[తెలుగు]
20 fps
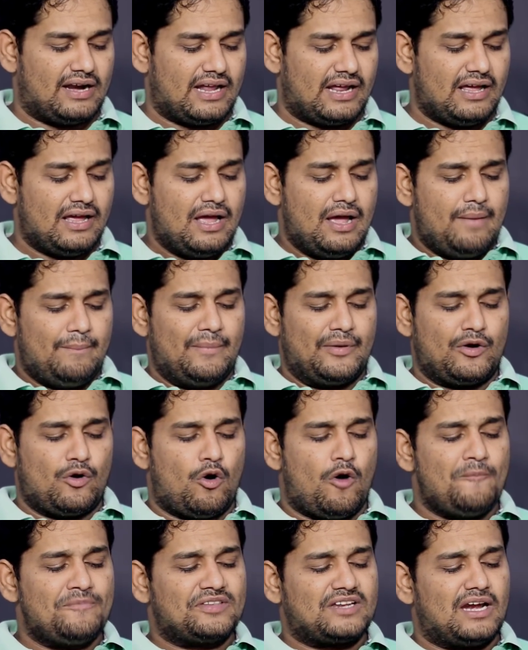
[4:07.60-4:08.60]
అంటే మీకు
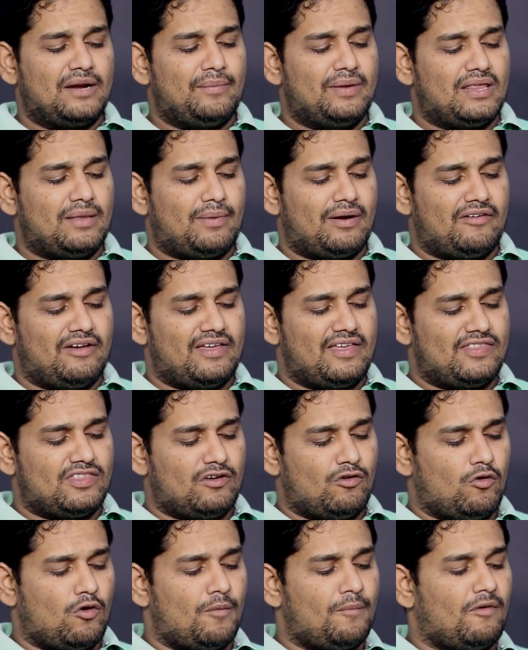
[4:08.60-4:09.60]
హోమ్ స్క్రీన్ మీద మనం ఏదైతే
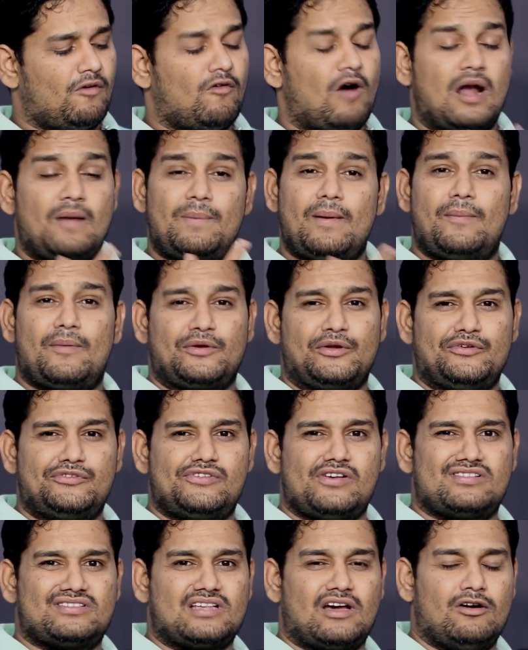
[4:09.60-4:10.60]
హోమ్ వాల్పేపర్ యూజ్
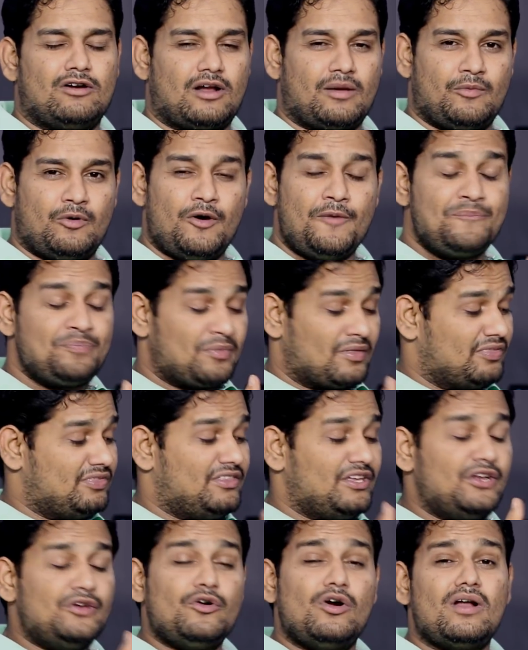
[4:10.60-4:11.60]
చేస్తూ ఉంటామో
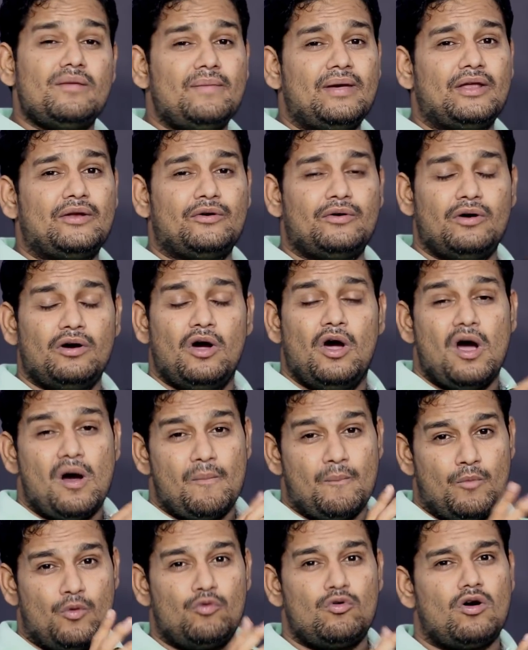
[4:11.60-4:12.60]
దీన్ని కూడా మీరు
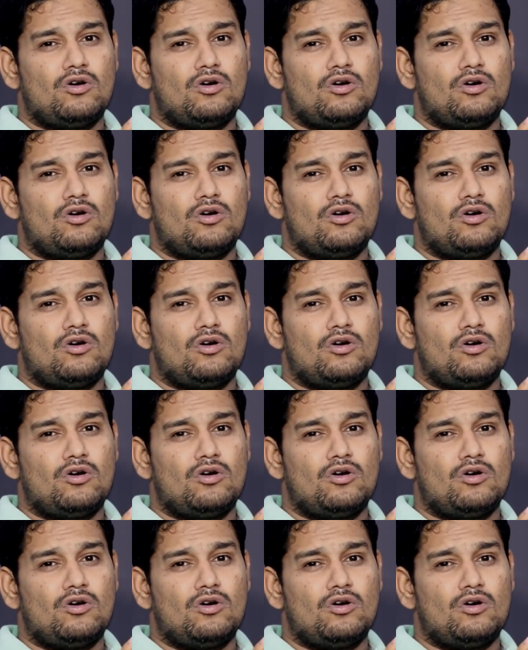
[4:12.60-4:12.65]
మూవ్